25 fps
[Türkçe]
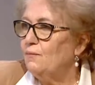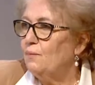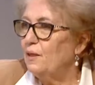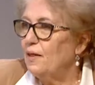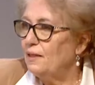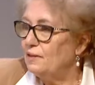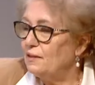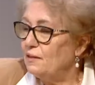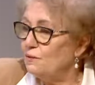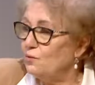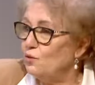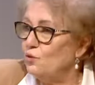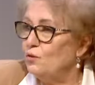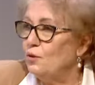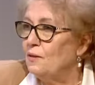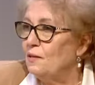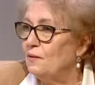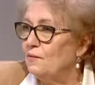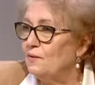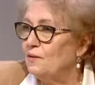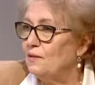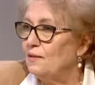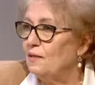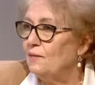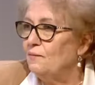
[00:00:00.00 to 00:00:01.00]
pandemi
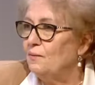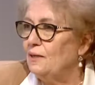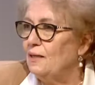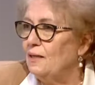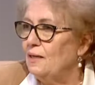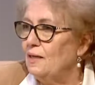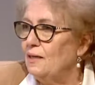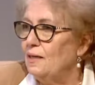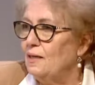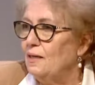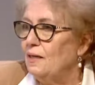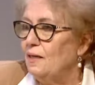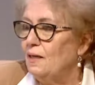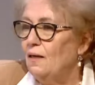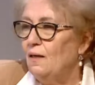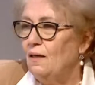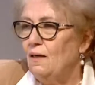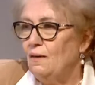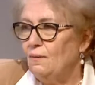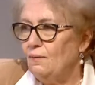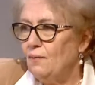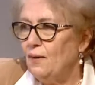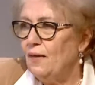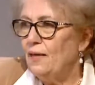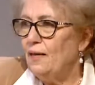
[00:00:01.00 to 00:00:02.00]
döneminde bile
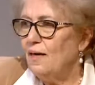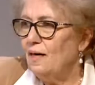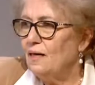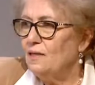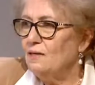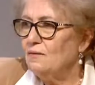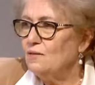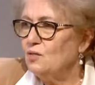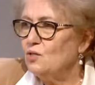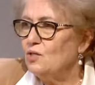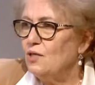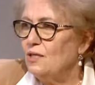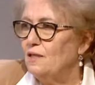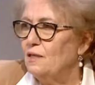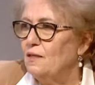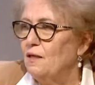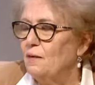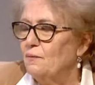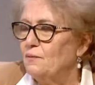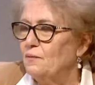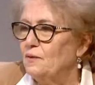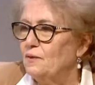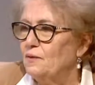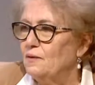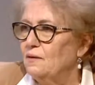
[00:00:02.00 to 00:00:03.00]
bayağı şey
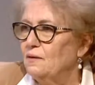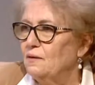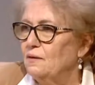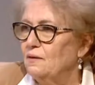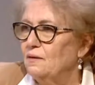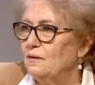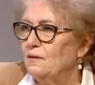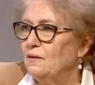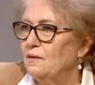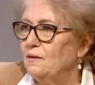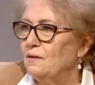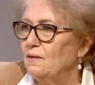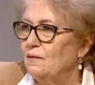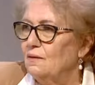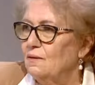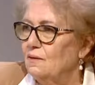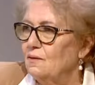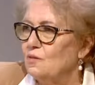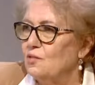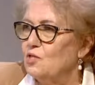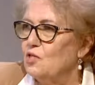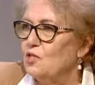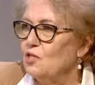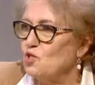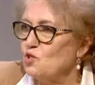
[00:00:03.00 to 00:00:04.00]
yaptık. Evet.
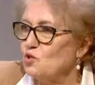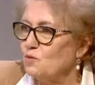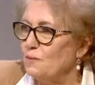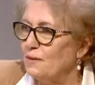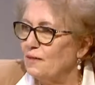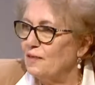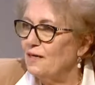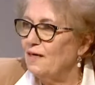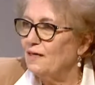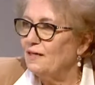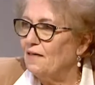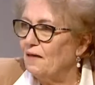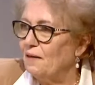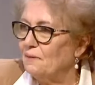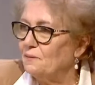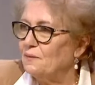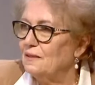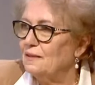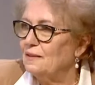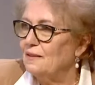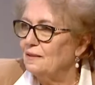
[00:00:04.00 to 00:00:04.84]
Çalışmalar çok aktif yaptık.